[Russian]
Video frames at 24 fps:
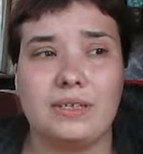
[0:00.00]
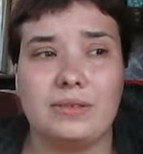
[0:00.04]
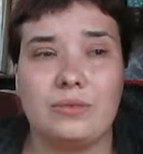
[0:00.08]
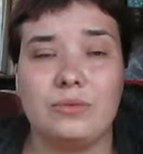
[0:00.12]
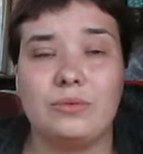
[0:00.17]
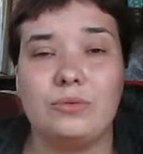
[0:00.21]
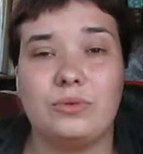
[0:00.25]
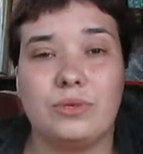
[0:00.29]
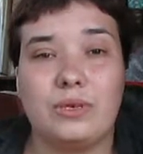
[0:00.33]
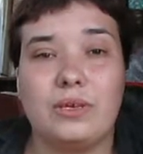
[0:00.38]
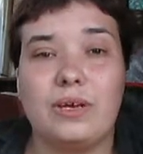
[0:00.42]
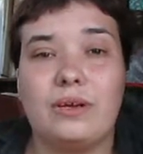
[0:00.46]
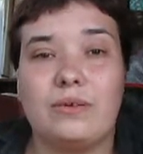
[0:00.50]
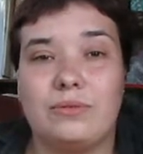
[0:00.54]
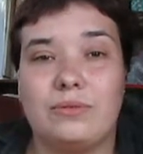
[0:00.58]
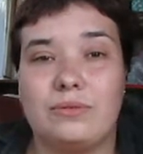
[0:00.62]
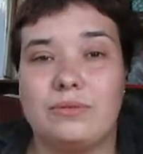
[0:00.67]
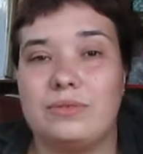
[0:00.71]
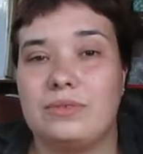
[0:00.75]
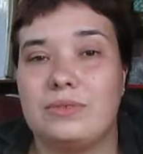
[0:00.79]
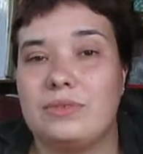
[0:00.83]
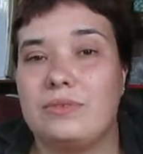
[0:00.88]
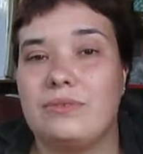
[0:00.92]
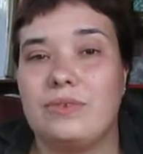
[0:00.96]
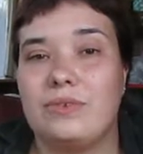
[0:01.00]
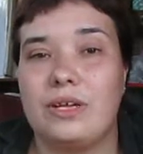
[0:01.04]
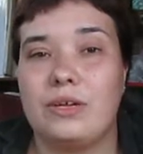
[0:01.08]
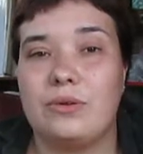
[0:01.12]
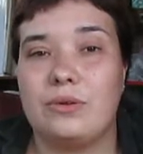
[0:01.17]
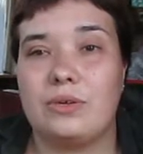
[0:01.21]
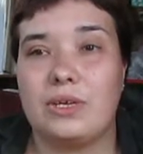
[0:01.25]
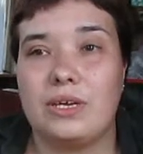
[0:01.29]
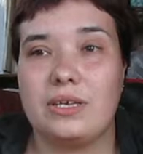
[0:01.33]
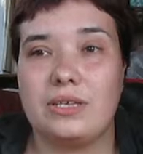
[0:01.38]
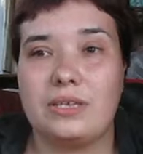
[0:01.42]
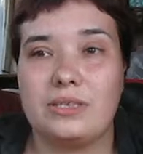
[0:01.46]
Ну, я вот говорю,
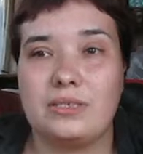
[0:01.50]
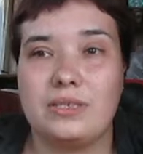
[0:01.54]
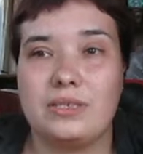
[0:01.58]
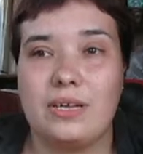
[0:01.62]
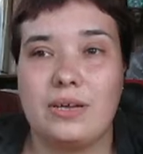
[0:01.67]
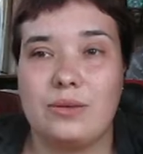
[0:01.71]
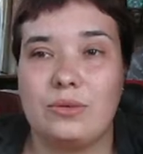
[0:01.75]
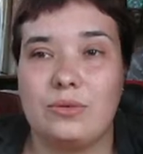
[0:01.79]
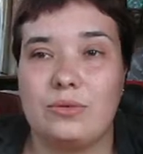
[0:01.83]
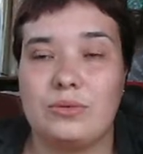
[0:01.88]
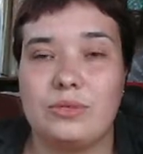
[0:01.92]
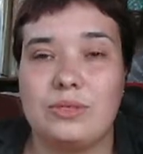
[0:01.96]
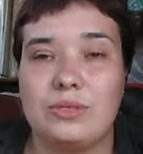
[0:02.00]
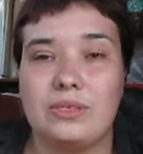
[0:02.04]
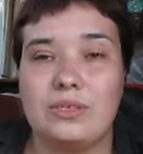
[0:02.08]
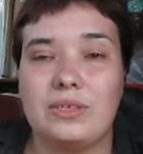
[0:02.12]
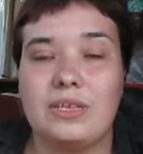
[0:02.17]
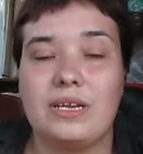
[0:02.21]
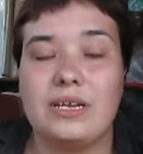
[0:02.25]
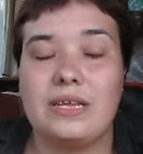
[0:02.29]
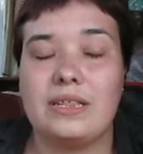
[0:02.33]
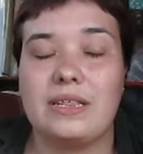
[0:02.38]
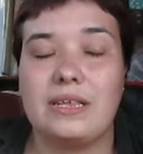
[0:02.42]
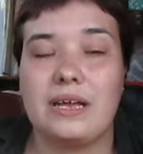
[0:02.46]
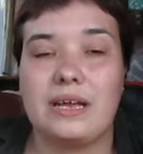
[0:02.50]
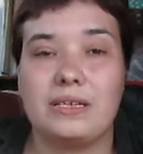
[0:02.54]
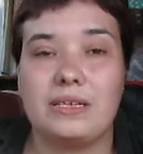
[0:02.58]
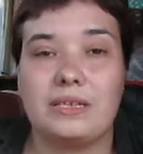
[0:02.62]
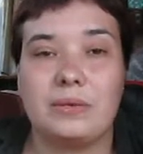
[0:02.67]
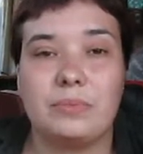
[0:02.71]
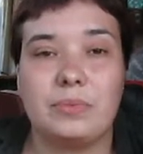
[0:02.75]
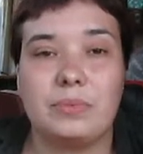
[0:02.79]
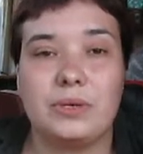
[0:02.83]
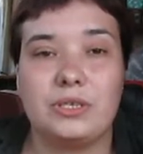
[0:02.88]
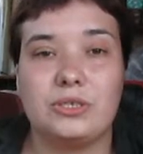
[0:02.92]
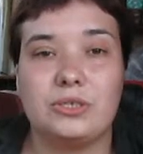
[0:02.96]
я не знаю, года три, наверное,
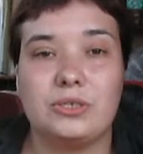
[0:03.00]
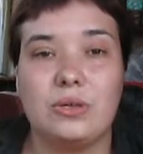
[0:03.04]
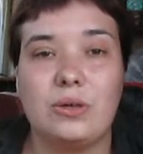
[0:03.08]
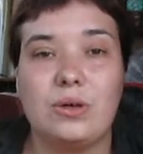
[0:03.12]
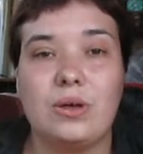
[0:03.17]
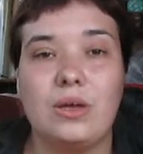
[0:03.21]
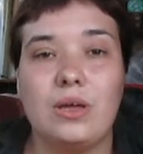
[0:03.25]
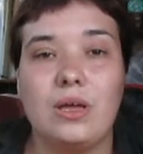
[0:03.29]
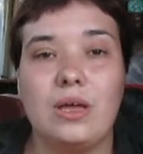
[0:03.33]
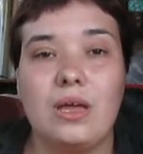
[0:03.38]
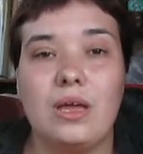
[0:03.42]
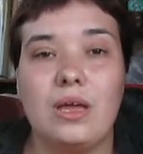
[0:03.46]
прошло.